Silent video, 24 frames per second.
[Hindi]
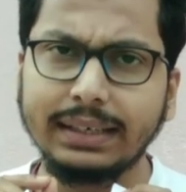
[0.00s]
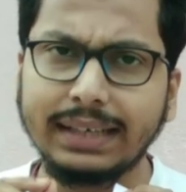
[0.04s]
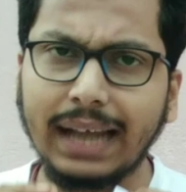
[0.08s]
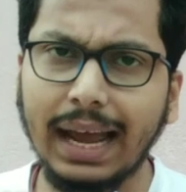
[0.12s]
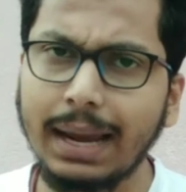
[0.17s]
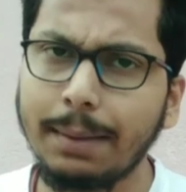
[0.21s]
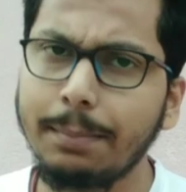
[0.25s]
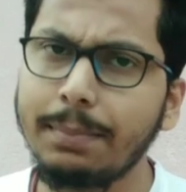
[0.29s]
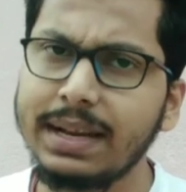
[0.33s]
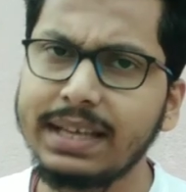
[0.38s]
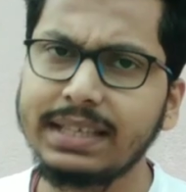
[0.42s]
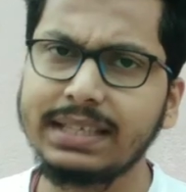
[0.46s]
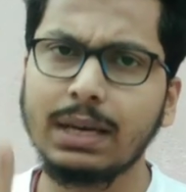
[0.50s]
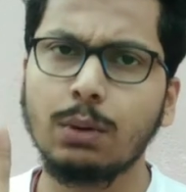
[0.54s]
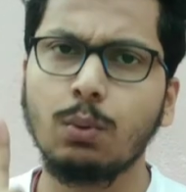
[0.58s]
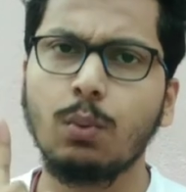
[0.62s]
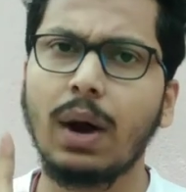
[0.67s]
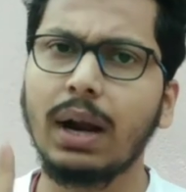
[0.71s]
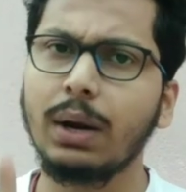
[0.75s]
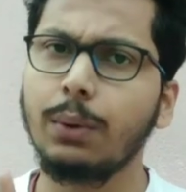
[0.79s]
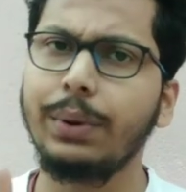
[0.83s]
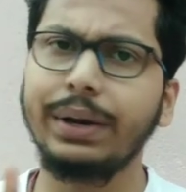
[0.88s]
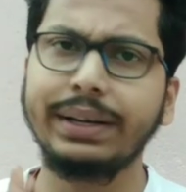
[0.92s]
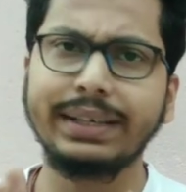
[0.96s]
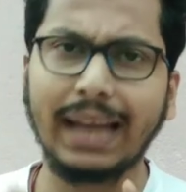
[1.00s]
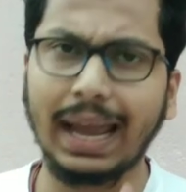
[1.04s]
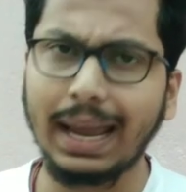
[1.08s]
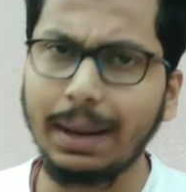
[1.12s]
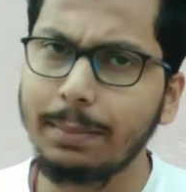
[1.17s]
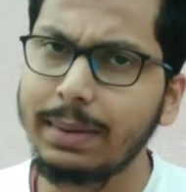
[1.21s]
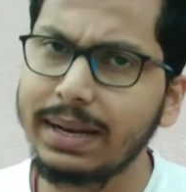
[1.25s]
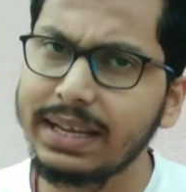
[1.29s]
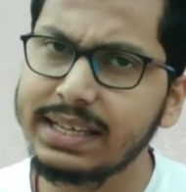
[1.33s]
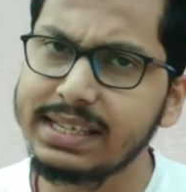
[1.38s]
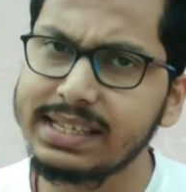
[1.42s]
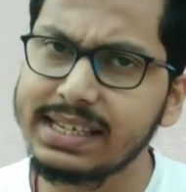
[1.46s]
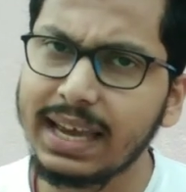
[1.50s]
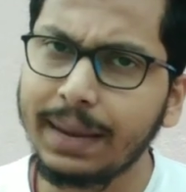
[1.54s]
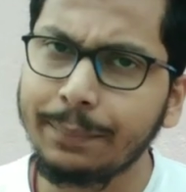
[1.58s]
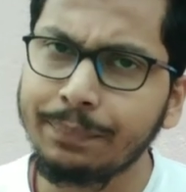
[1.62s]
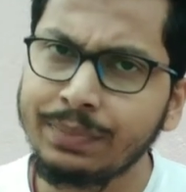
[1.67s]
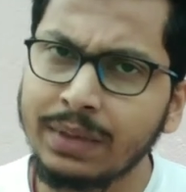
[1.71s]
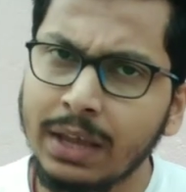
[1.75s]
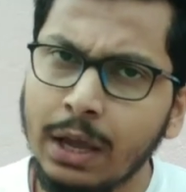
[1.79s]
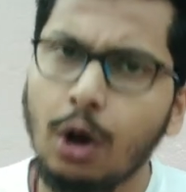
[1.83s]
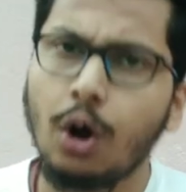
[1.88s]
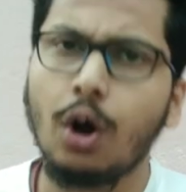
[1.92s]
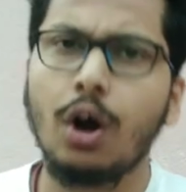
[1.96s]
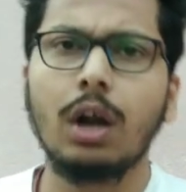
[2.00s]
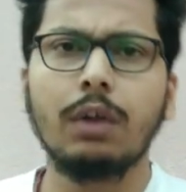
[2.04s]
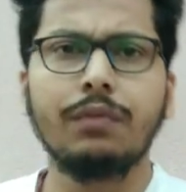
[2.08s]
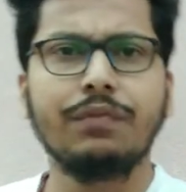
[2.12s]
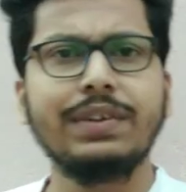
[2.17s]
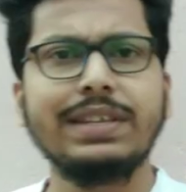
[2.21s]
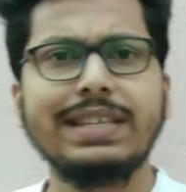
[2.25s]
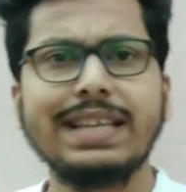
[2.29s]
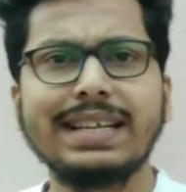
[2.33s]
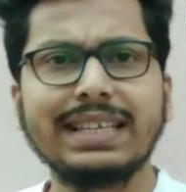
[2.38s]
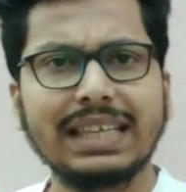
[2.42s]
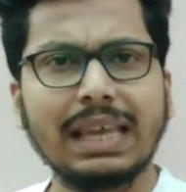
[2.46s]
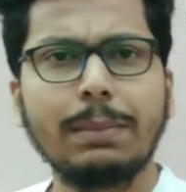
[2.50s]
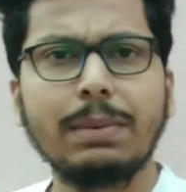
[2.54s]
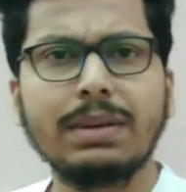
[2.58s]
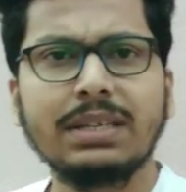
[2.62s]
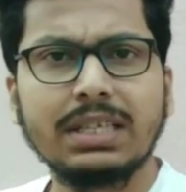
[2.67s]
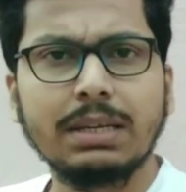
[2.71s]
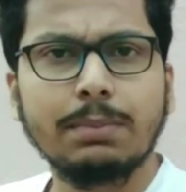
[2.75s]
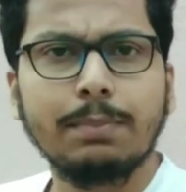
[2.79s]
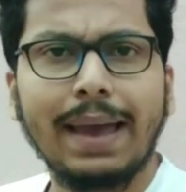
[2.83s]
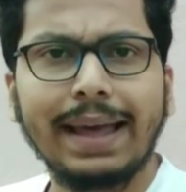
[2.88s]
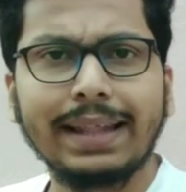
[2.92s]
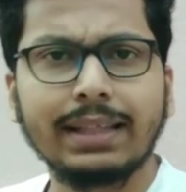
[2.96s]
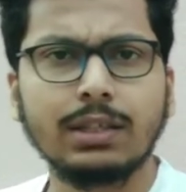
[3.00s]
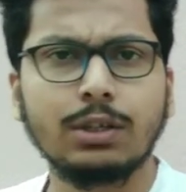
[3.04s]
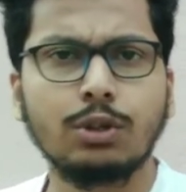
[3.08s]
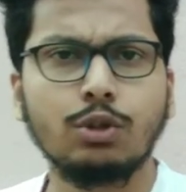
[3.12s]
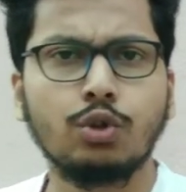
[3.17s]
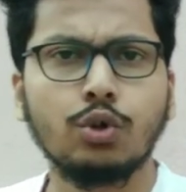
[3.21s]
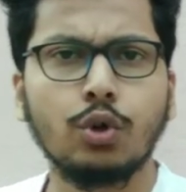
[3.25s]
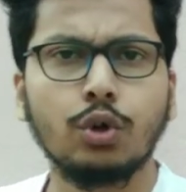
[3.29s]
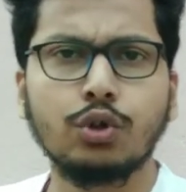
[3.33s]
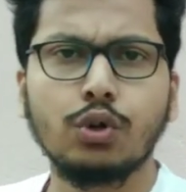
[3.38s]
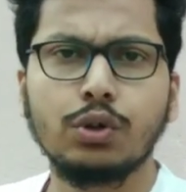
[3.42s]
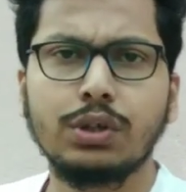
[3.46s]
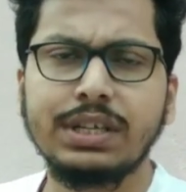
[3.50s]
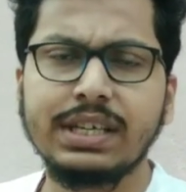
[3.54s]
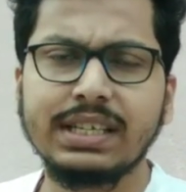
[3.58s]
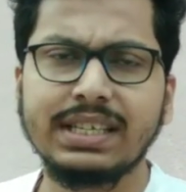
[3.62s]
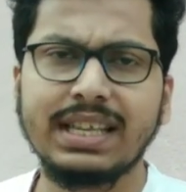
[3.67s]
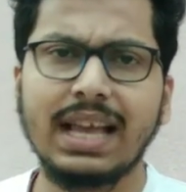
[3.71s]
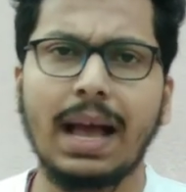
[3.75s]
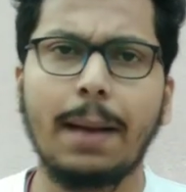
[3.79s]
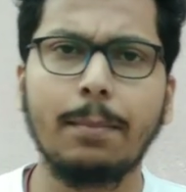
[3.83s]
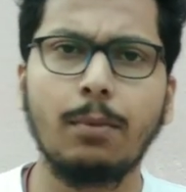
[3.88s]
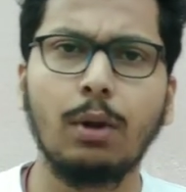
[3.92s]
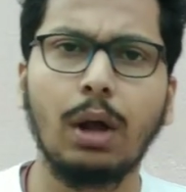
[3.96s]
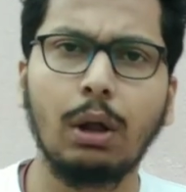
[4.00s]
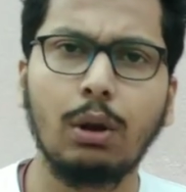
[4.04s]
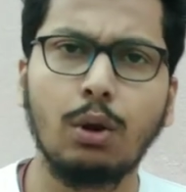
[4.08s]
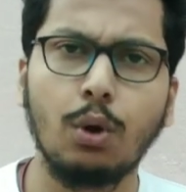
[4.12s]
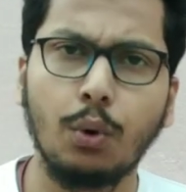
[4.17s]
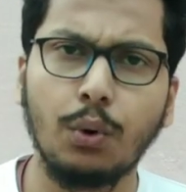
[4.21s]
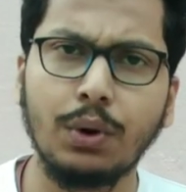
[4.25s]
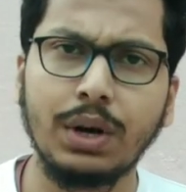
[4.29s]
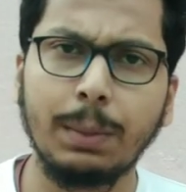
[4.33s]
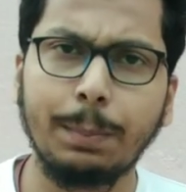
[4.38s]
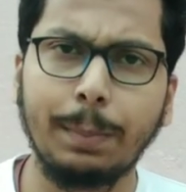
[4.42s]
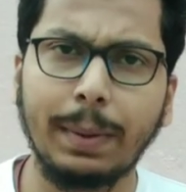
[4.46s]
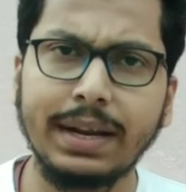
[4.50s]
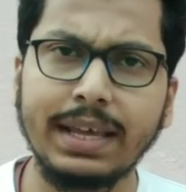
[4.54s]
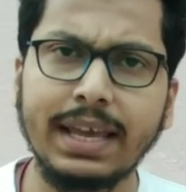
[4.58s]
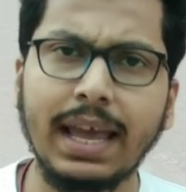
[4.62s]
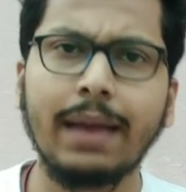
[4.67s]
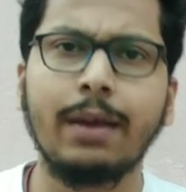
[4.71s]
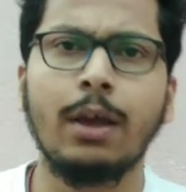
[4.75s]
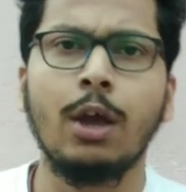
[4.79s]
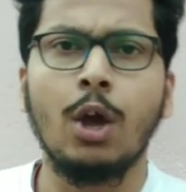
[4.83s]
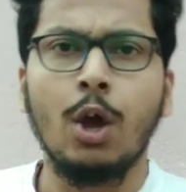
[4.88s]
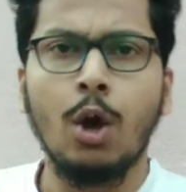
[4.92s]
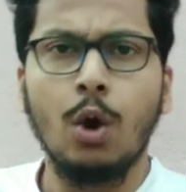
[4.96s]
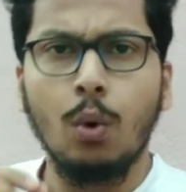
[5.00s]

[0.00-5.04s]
टाइम लीजिए वन वीक टाइम लीजिए और फिजिक्स केमिस्ट्री मैथ्स जो जो चीजें आप uh, लोगों ने पढ़ी है